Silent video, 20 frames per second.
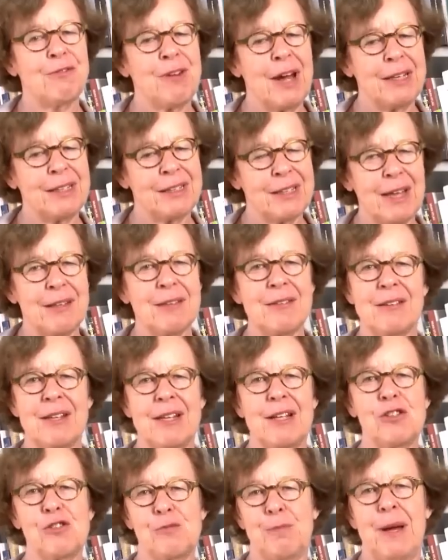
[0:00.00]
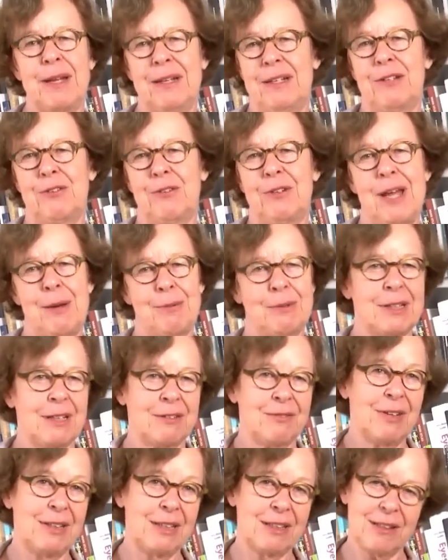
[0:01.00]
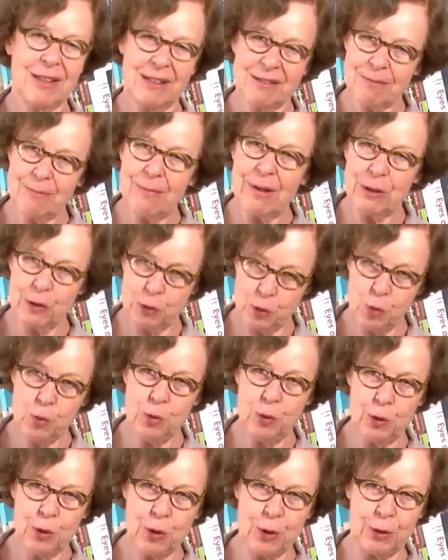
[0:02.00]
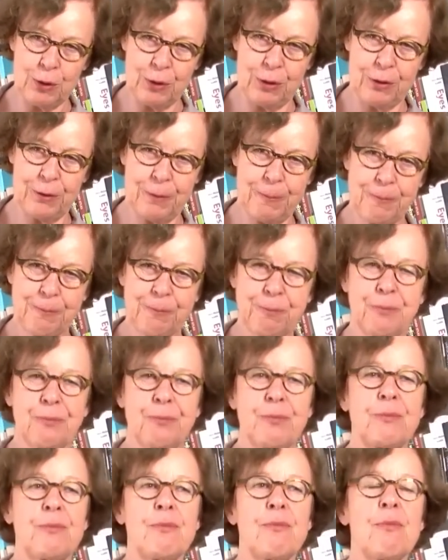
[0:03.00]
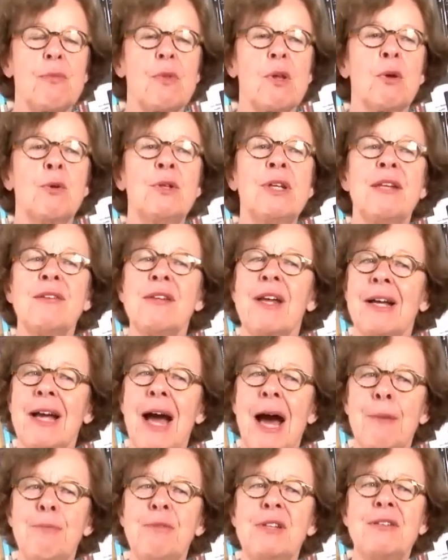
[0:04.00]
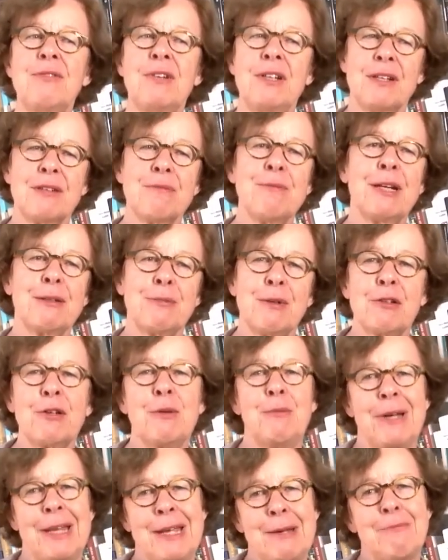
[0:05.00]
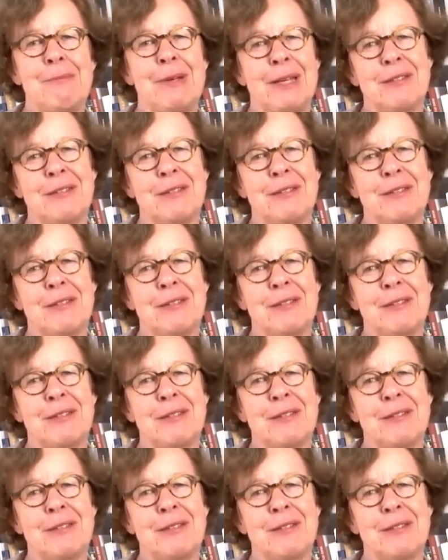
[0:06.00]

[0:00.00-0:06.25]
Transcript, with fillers: fand das sehr spannend und habe gedacht, wenn ich das mal tun könnte. Und es ergab sich, wie das manchmal so im Leben